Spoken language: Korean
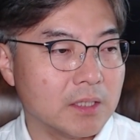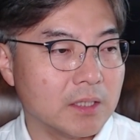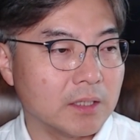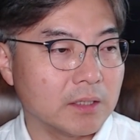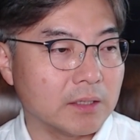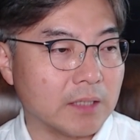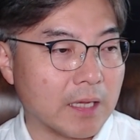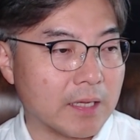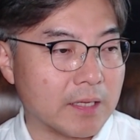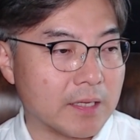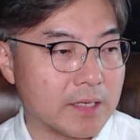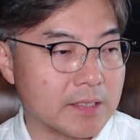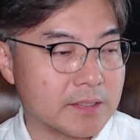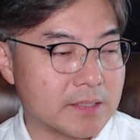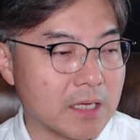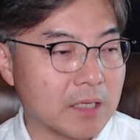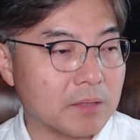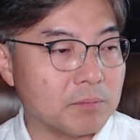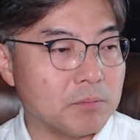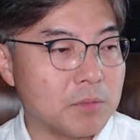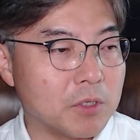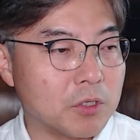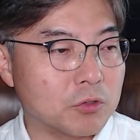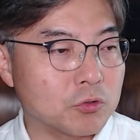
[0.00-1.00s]
나의
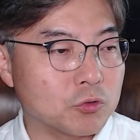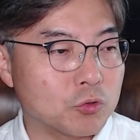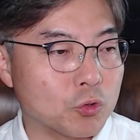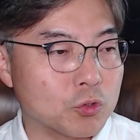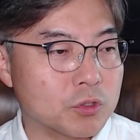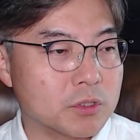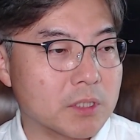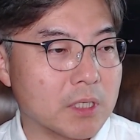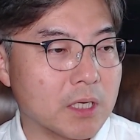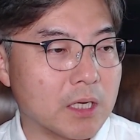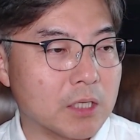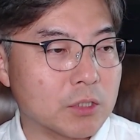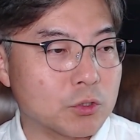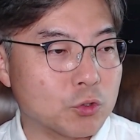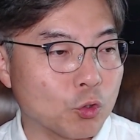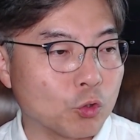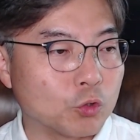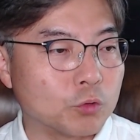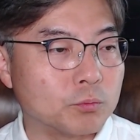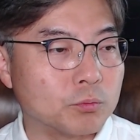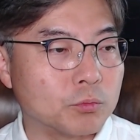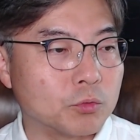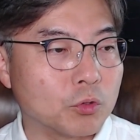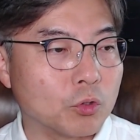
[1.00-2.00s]
생명조차
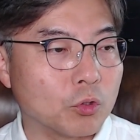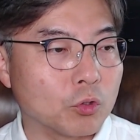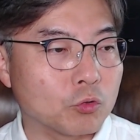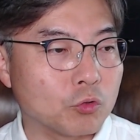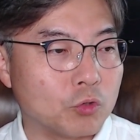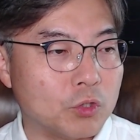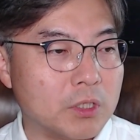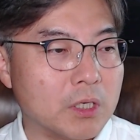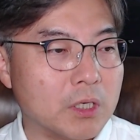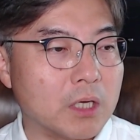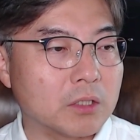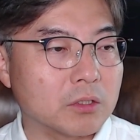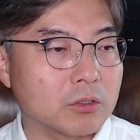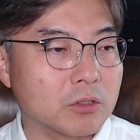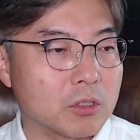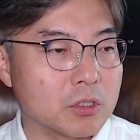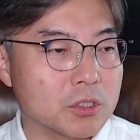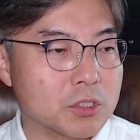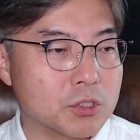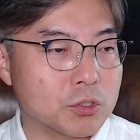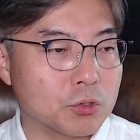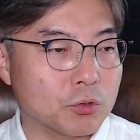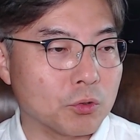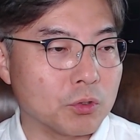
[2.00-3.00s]
조금도 귀한
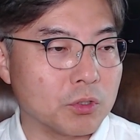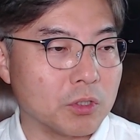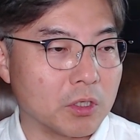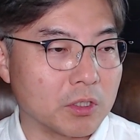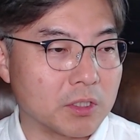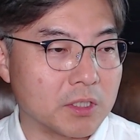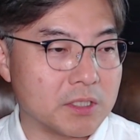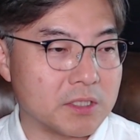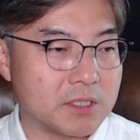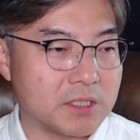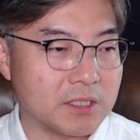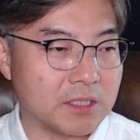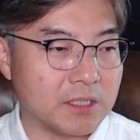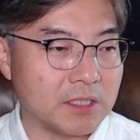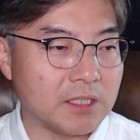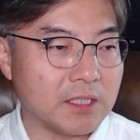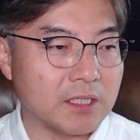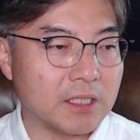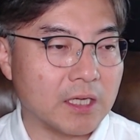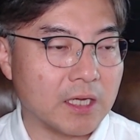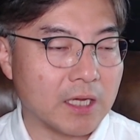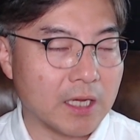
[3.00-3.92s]
것으로 여기지